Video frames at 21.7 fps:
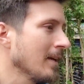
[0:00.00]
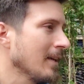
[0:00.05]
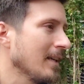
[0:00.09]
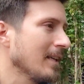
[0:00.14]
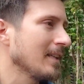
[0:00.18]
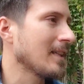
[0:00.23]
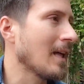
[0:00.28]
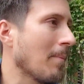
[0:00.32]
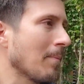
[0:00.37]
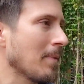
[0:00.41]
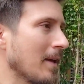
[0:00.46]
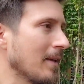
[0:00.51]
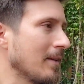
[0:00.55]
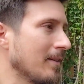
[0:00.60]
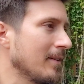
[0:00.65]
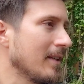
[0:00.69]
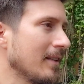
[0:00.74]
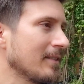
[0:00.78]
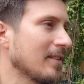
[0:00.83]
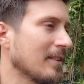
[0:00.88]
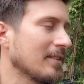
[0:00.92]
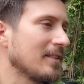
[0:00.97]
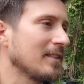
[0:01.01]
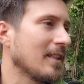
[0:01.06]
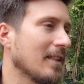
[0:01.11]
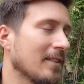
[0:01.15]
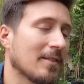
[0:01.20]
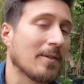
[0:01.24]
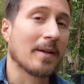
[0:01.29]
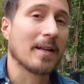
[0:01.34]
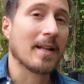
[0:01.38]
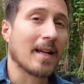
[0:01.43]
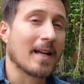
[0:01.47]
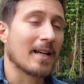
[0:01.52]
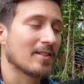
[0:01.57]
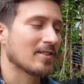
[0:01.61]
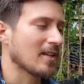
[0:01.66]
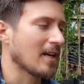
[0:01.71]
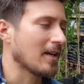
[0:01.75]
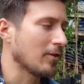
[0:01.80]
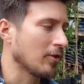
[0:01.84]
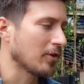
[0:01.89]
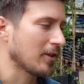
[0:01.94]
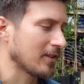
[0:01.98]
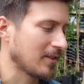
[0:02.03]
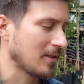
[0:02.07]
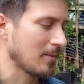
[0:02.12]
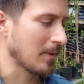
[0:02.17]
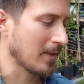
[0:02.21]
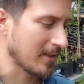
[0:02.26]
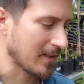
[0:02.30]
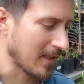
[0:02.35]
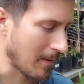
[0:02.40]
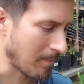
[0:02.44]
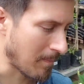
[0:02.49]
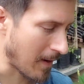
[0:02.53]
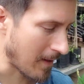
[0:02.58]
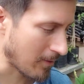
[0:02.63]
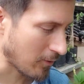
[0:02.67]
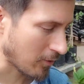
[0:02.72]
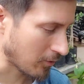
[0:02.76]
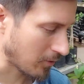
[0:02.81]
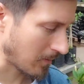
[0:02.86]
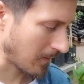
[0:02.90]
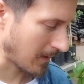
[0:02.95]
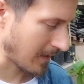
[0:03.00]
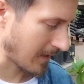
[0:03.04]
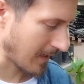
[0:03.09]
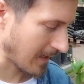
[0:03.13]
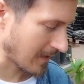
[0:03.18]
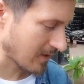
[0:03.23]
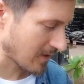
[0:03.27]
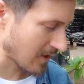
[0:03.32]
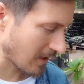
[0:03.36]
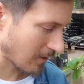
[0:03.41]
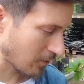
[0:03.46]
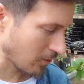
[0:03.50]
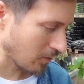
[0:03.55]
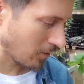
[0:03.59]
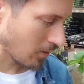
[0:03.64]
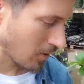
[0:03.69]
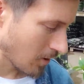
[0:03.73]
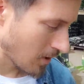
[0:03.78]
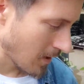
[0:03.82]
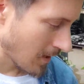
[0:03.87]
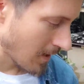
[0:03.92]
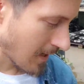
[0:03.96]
Y también necesita, se va a ir enganchando, esta sí va a ir trepando, se va a ir enganchando